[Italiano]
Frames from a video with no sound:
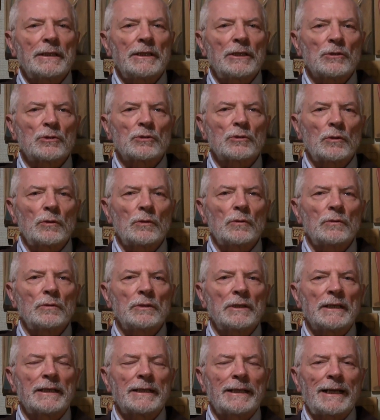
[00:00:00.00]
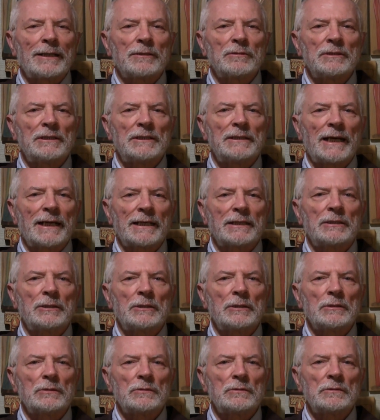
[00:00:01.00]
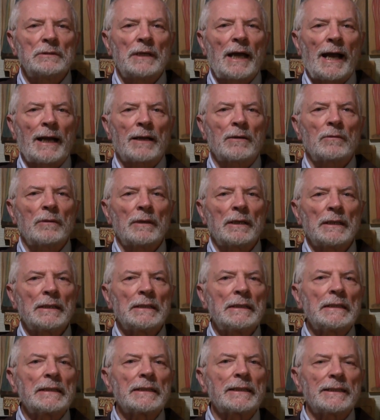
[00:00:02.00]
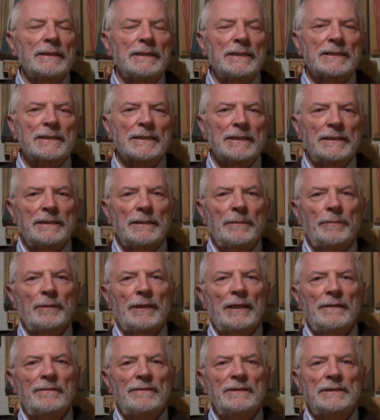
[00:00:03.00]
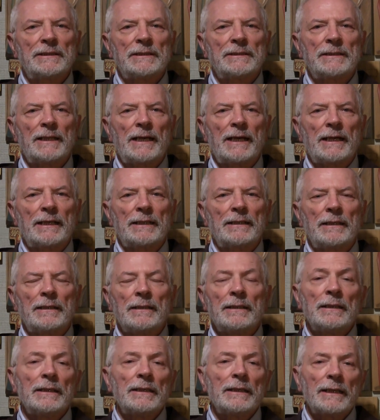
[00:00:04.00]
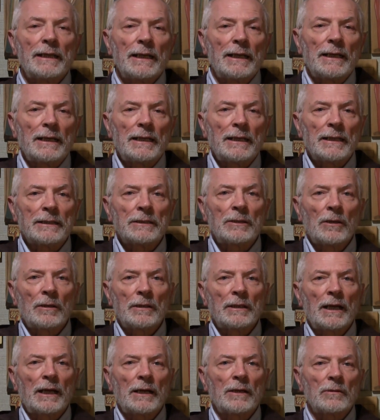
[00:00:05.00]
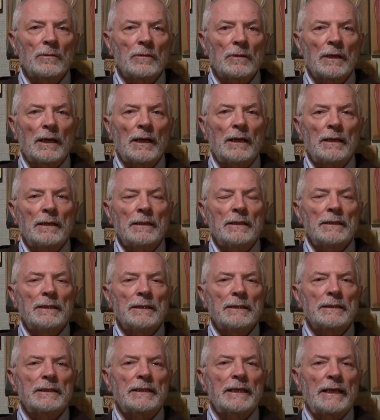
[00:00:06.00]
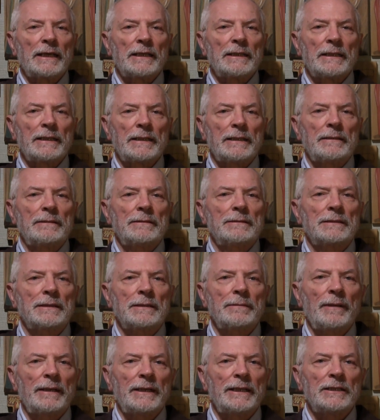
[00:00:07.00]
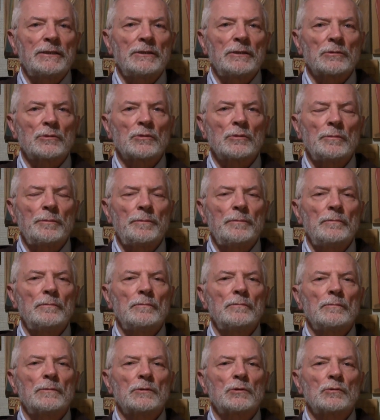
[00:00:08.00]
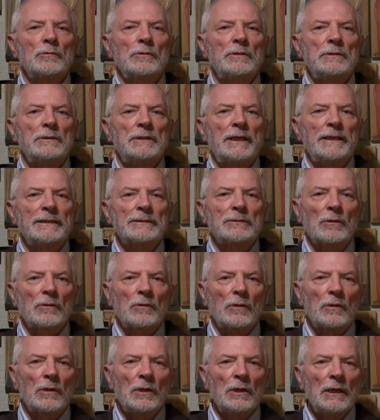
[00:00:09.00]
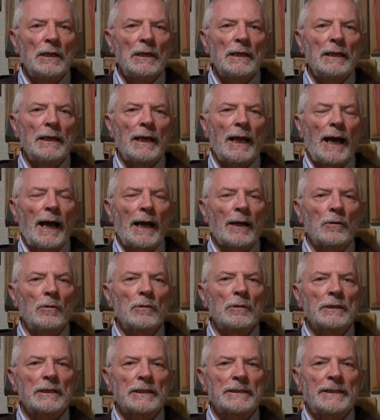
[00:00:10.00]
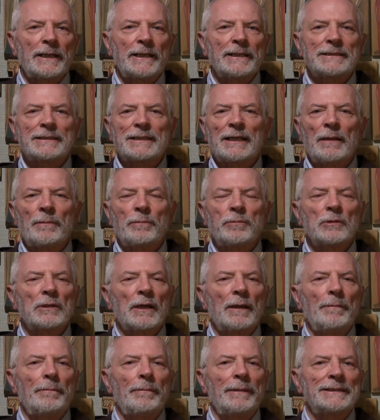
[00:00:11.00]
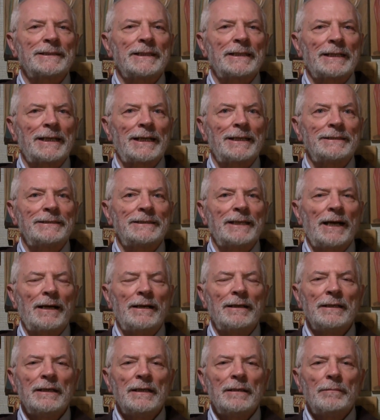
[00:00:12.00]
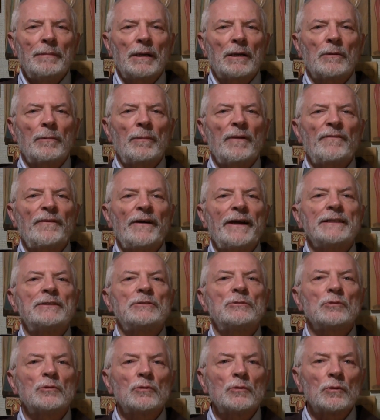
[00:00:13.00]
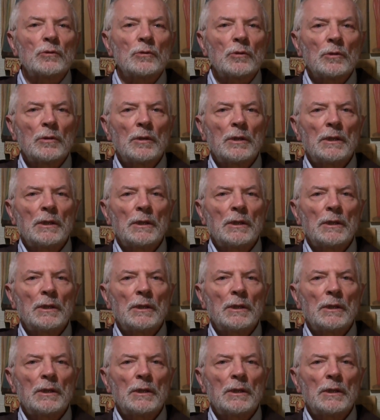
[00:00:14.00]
io sono in grado di darti un'acqua che disseta per la vita eterna. E la donna ancora chiede, rimanendo sul, sul, dentro la concretezza, la pura materialità. Ma come fai tu,